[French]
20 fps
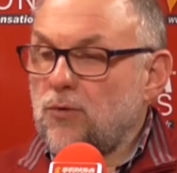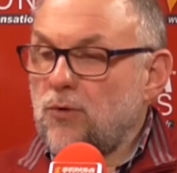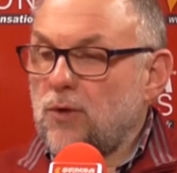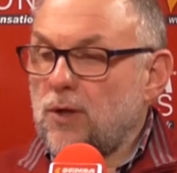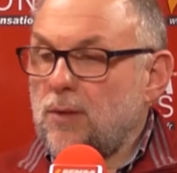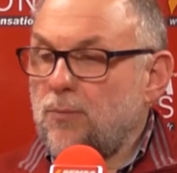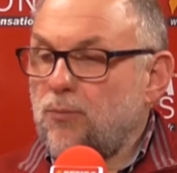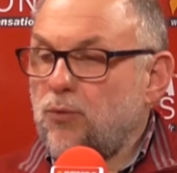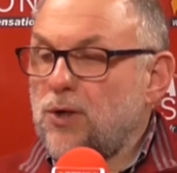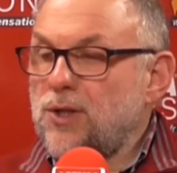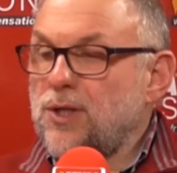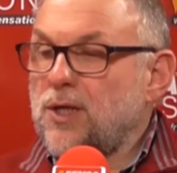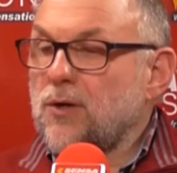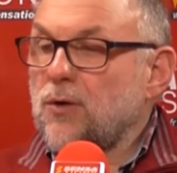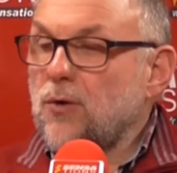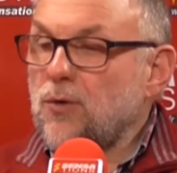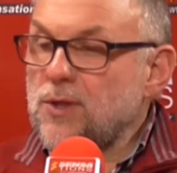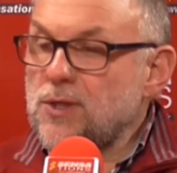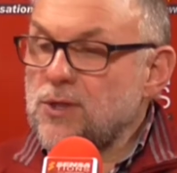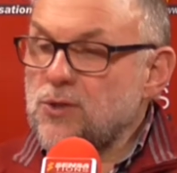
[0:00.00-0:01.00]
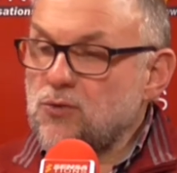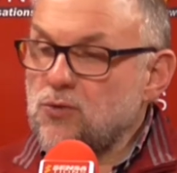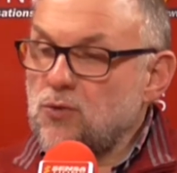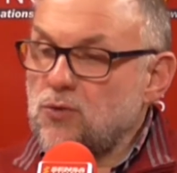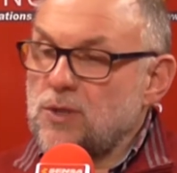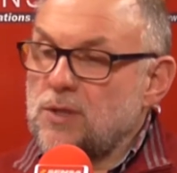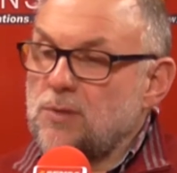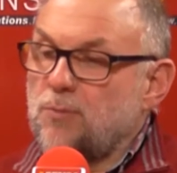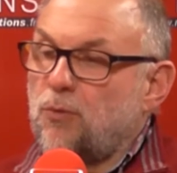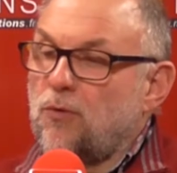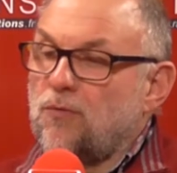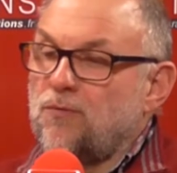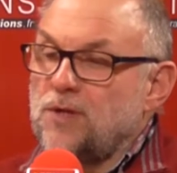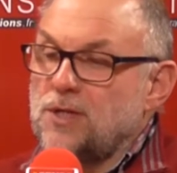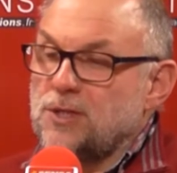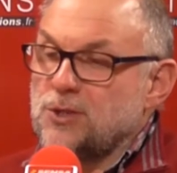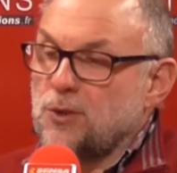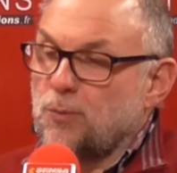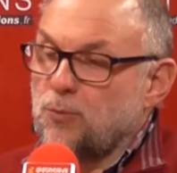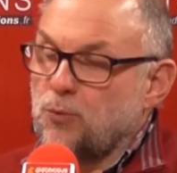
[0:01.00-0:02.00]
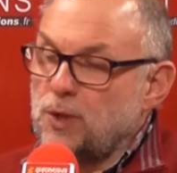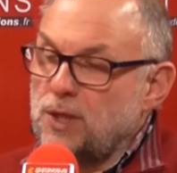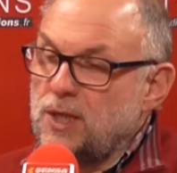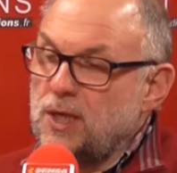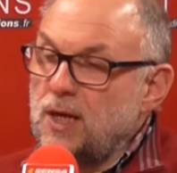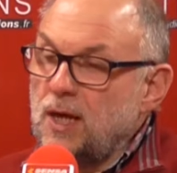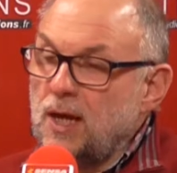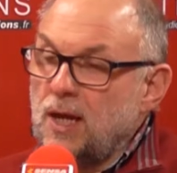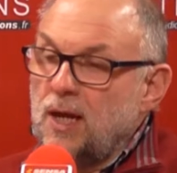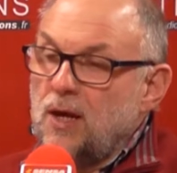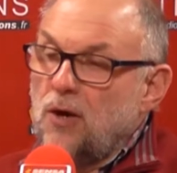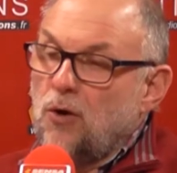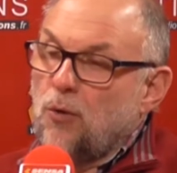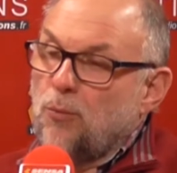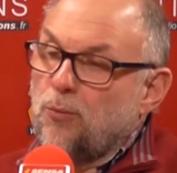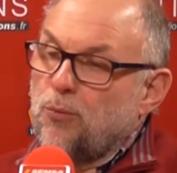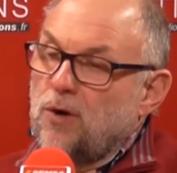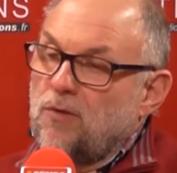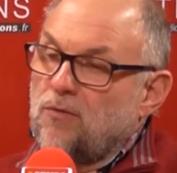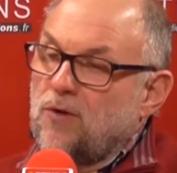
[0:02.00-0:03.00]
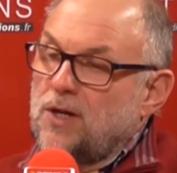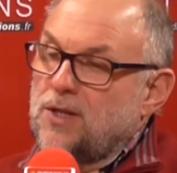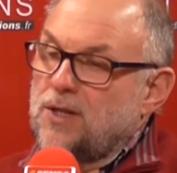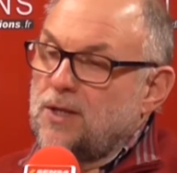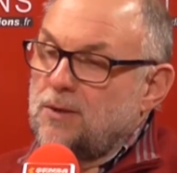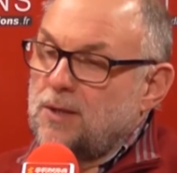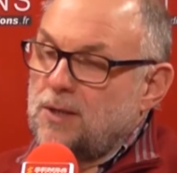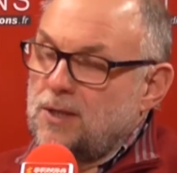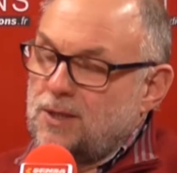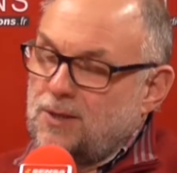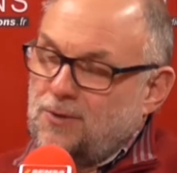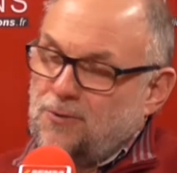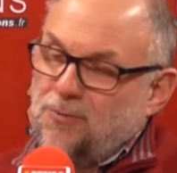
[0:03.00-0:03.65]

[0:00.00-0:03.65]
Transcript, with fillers: dans les poignées quand on est sur des profils sans poignées. On peut avoir des